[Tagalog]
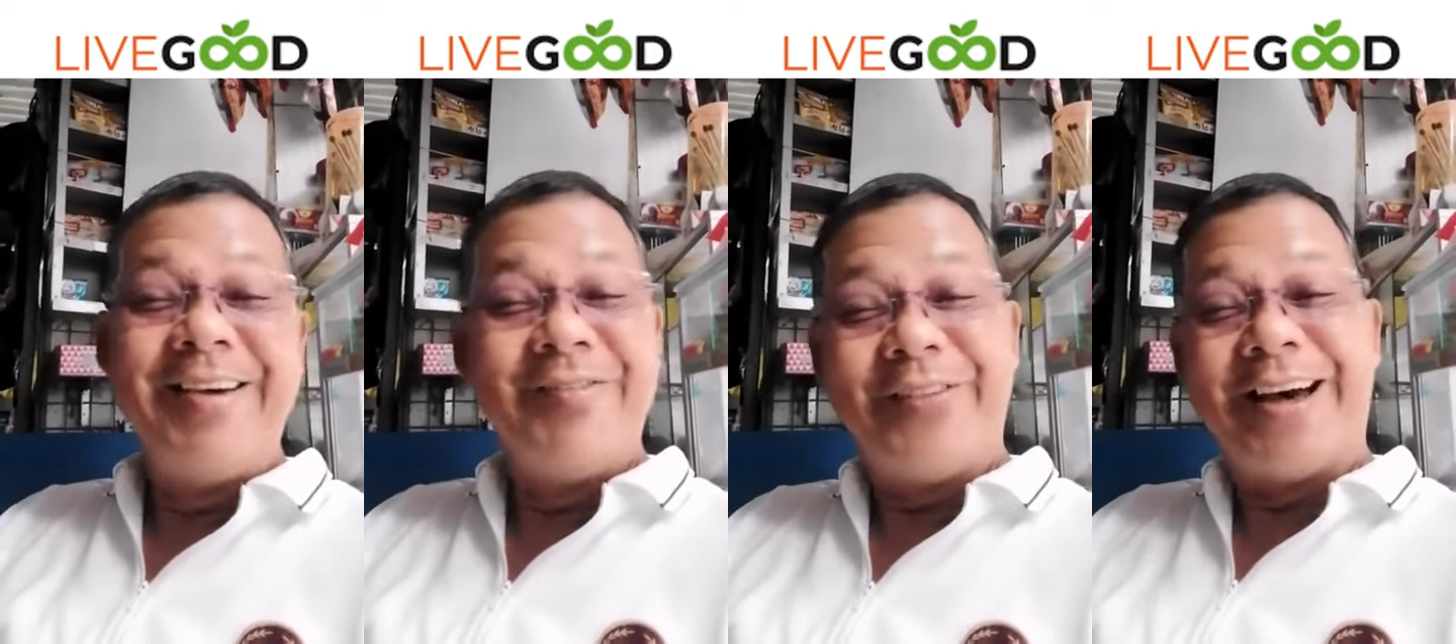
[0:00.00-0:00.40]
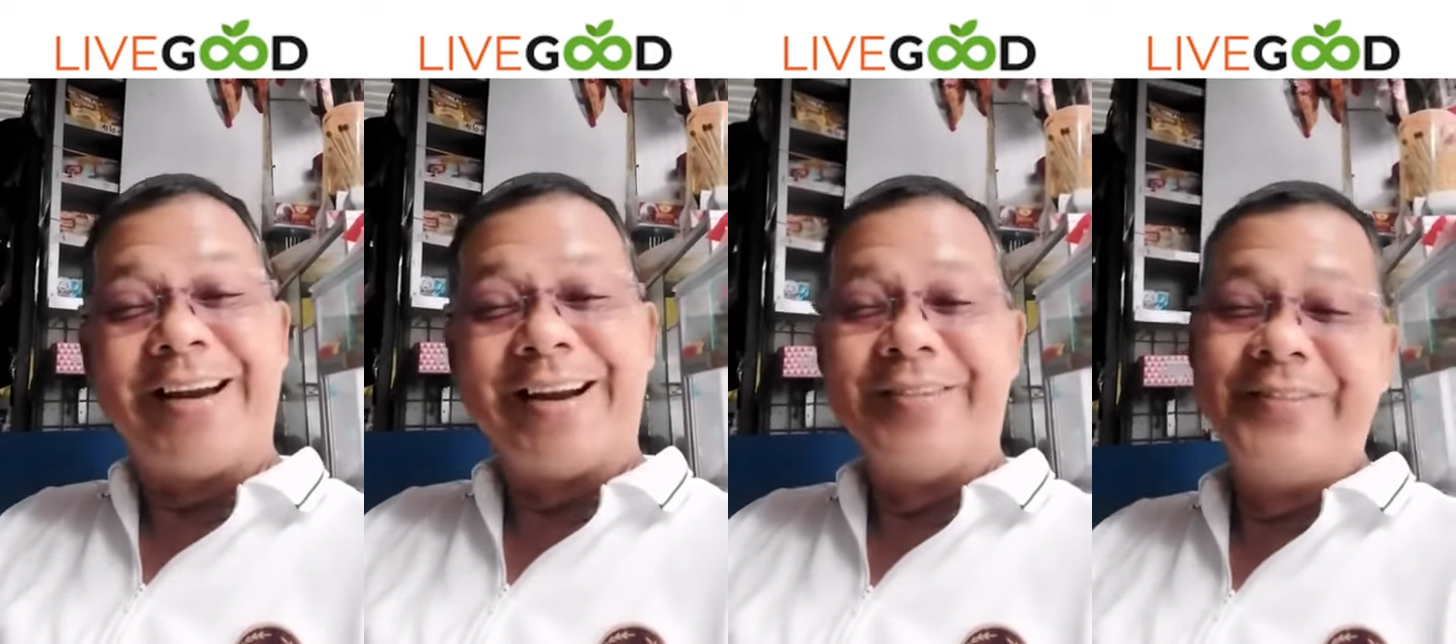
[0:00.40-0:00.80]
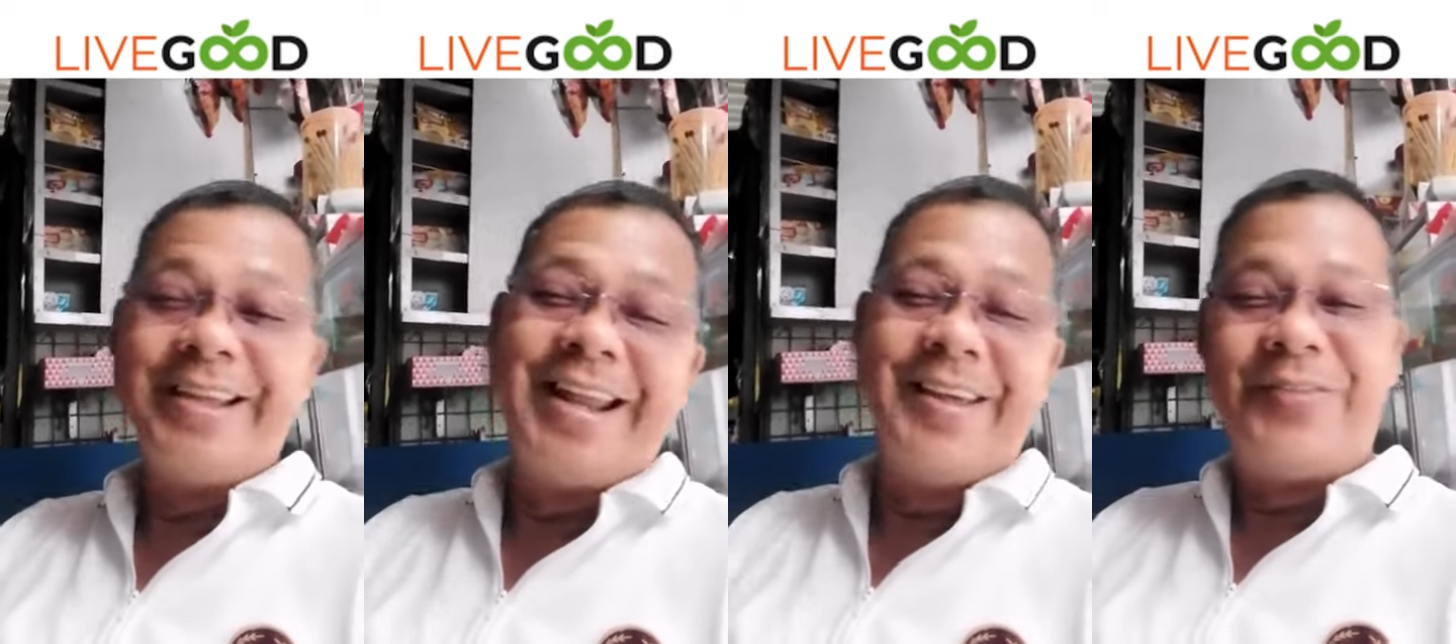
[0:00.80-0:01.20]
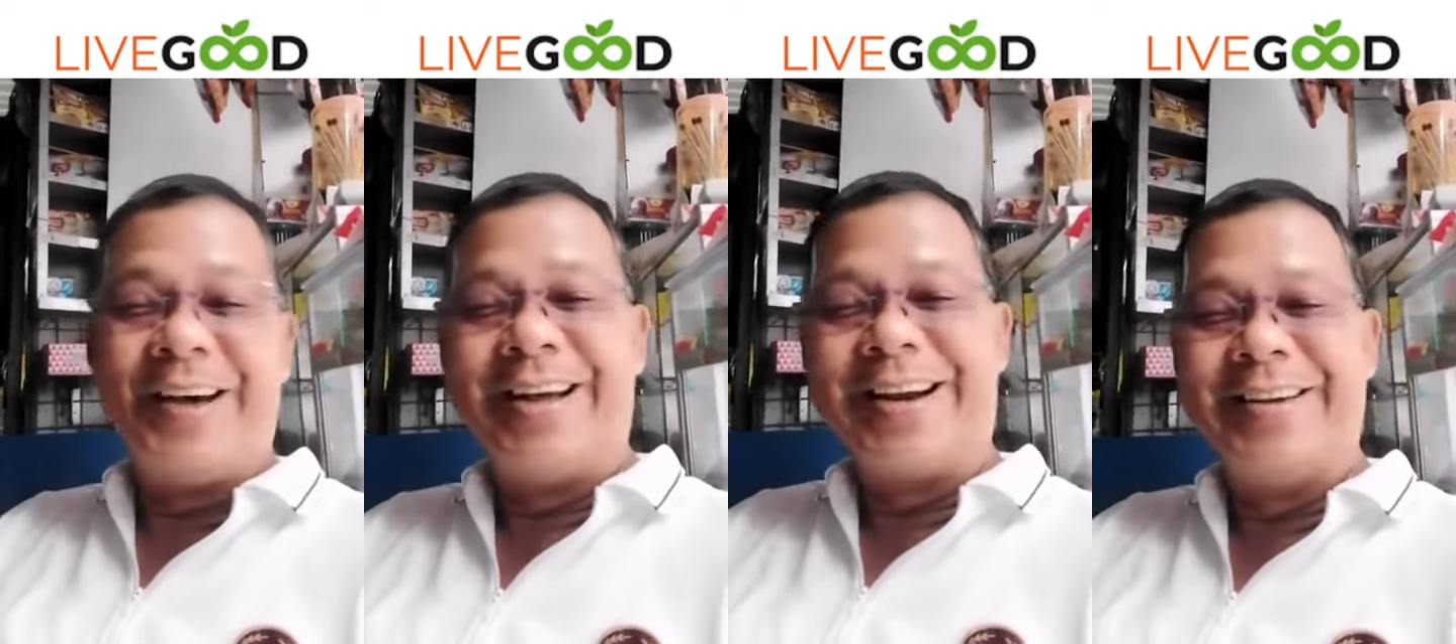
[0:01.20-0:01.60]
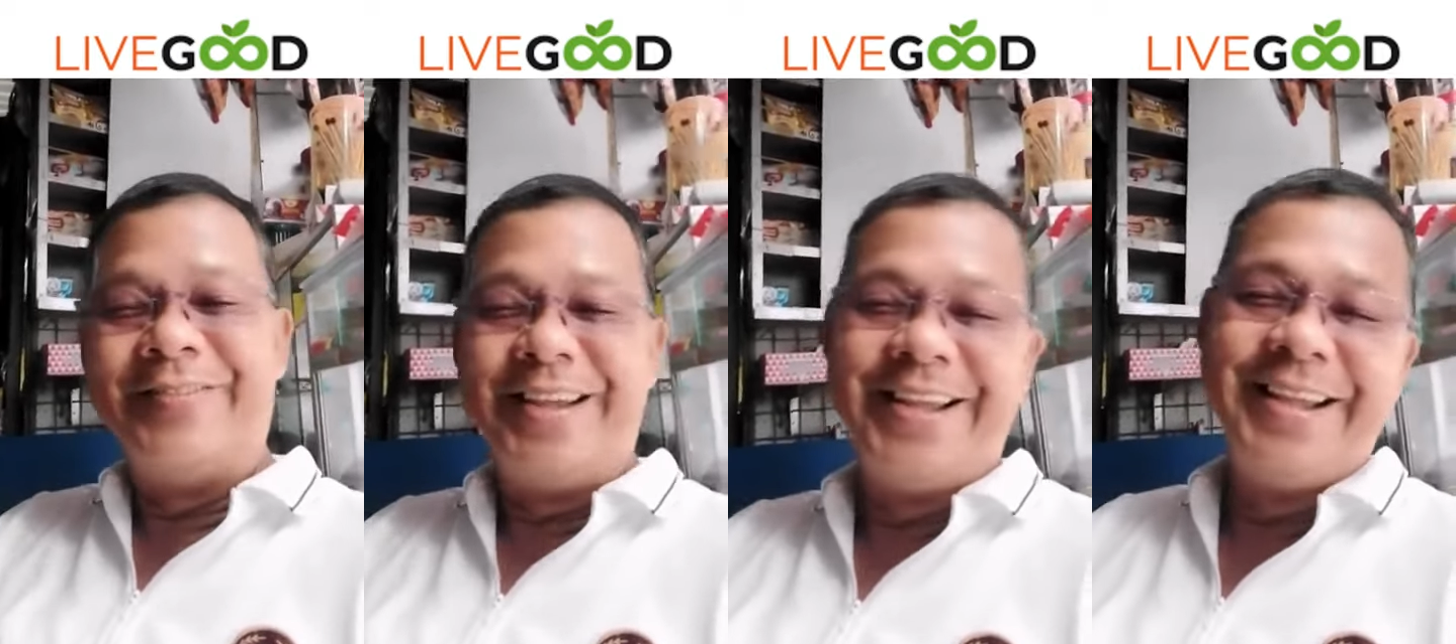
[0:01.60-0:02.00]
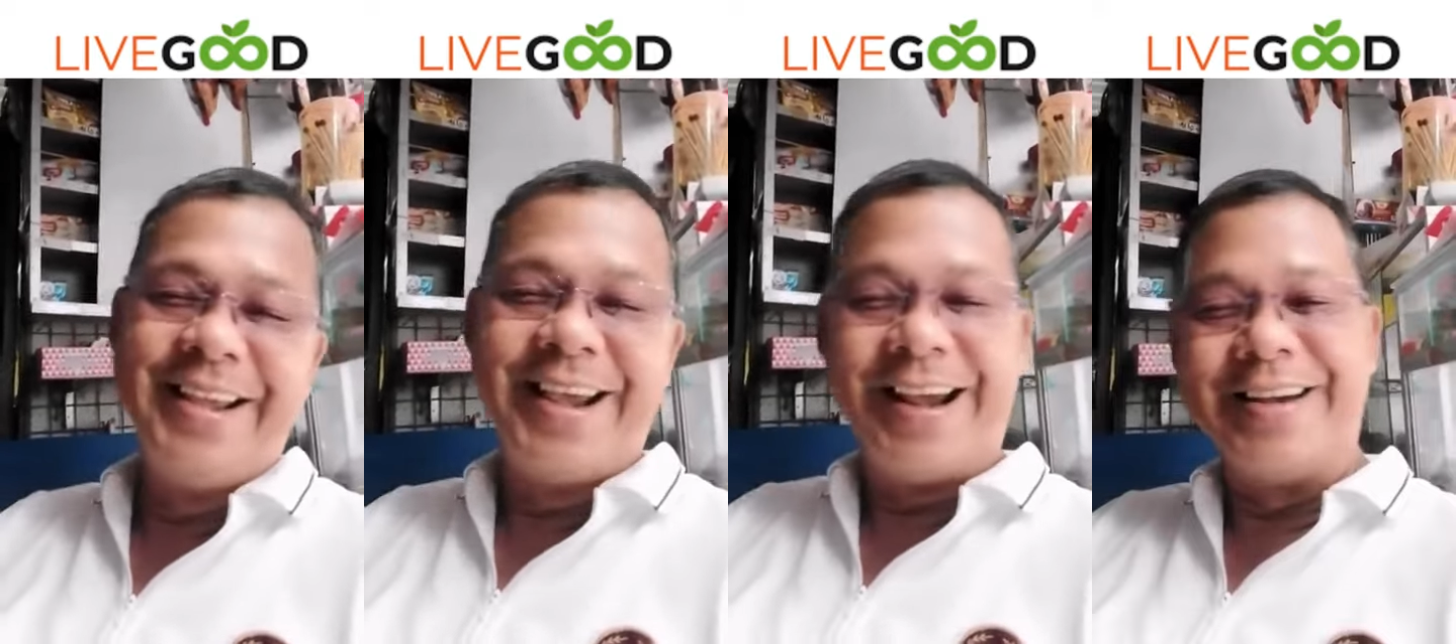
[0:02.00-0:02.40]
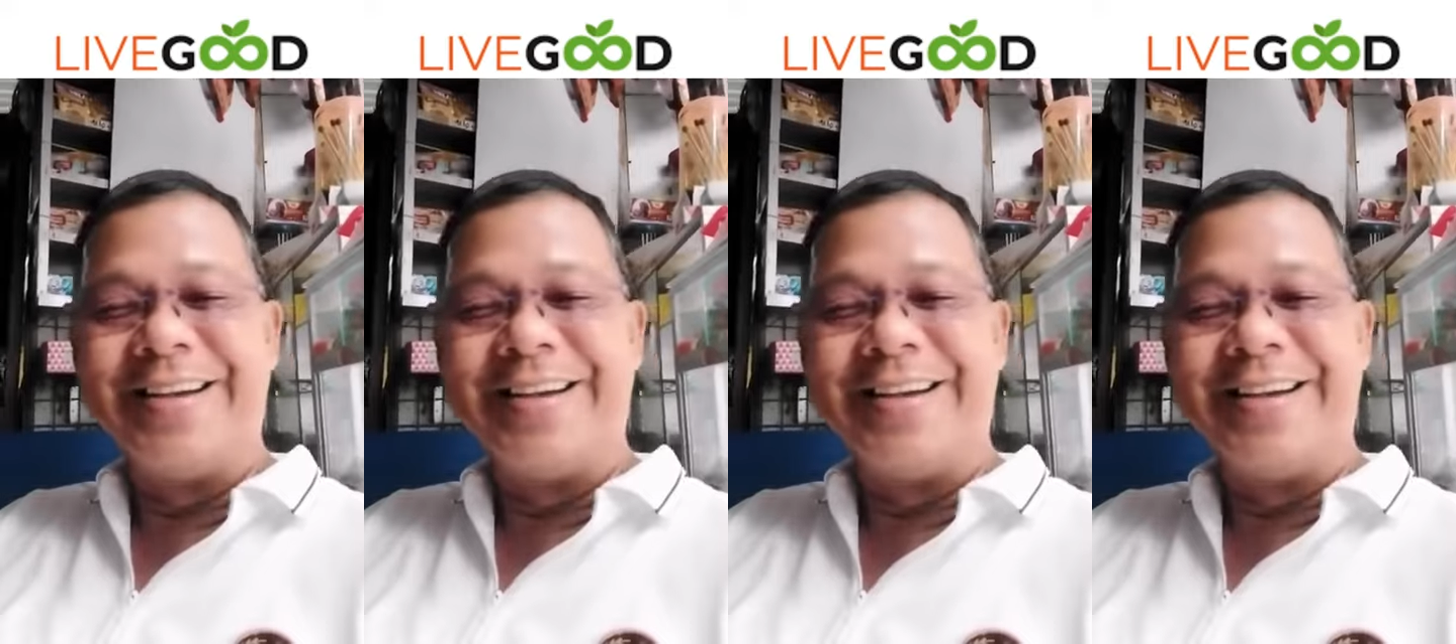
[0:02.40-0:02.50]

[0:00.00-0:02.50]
parami na parami ang